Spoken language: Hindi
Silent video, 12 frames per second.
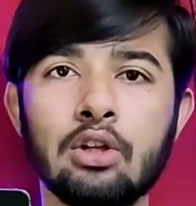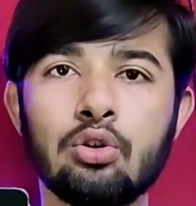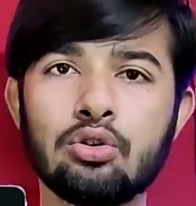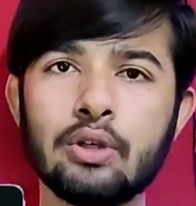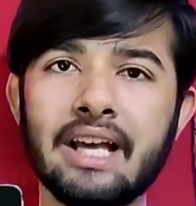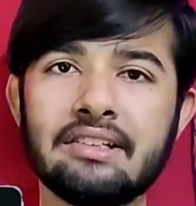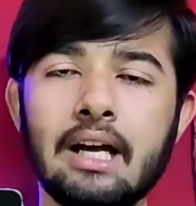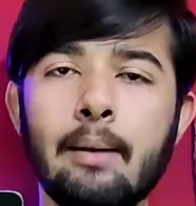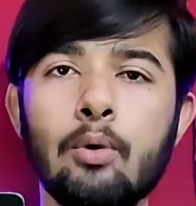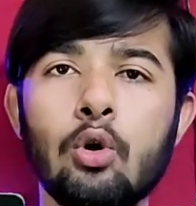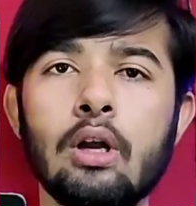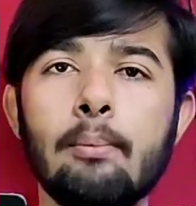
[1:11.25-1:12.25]
दोस्तों ऐसा
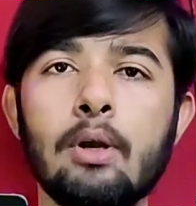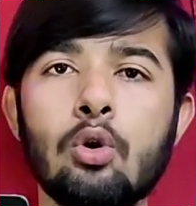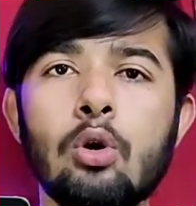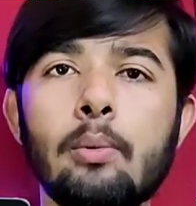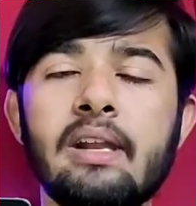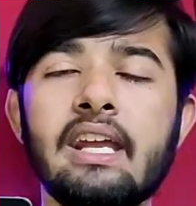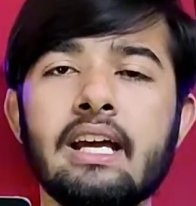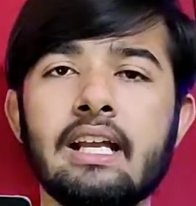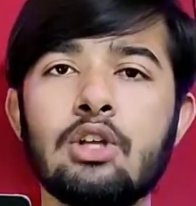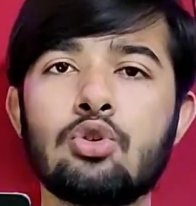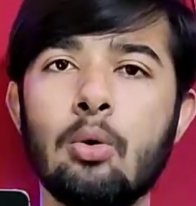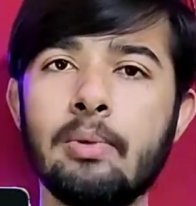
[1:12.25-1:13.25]
आप लोगों ने बिल्कुल भी नहीं
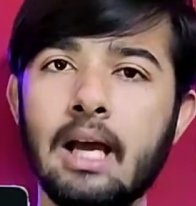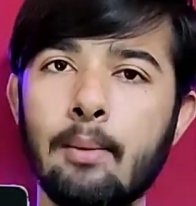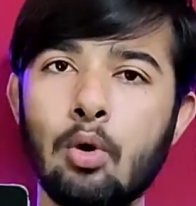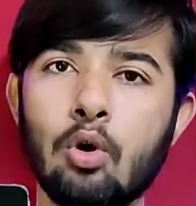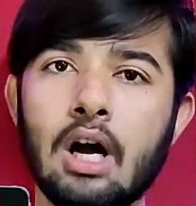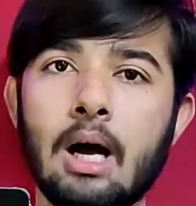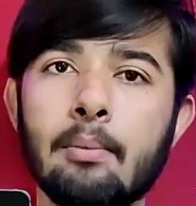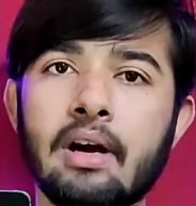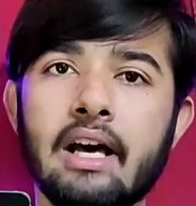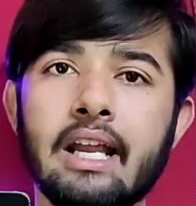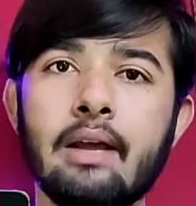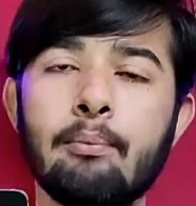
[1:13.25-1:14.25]
करना जो भी आप लोग काम
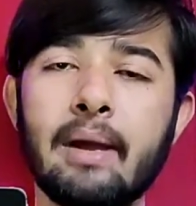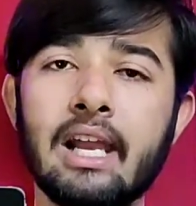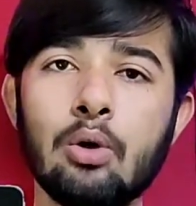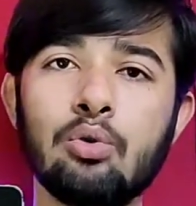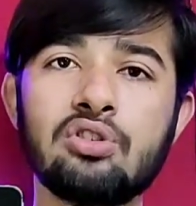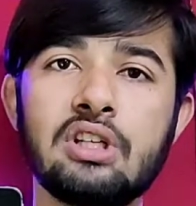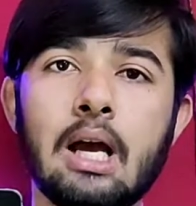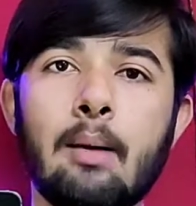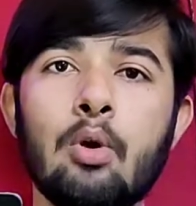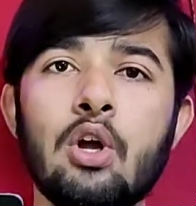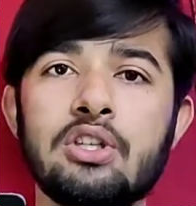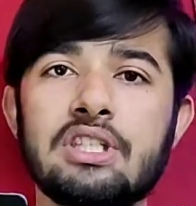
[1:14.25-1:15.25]
कर रहे हैं पहले उसकी आप
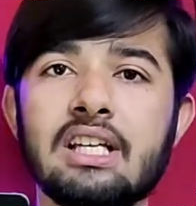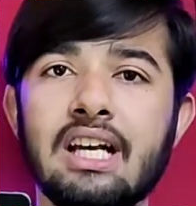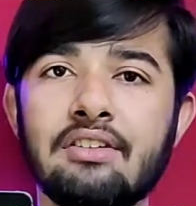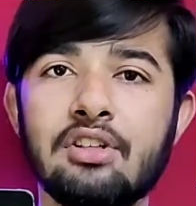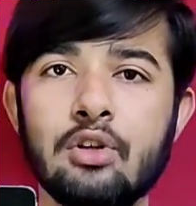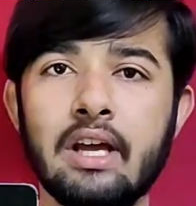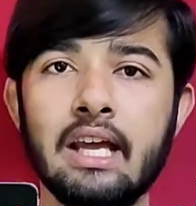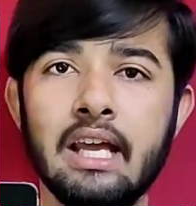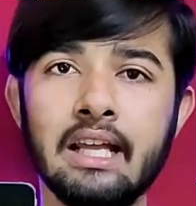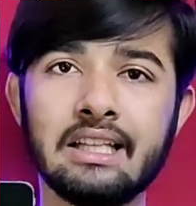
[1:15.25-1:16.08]
लोगों ने अच्छी खासी जो है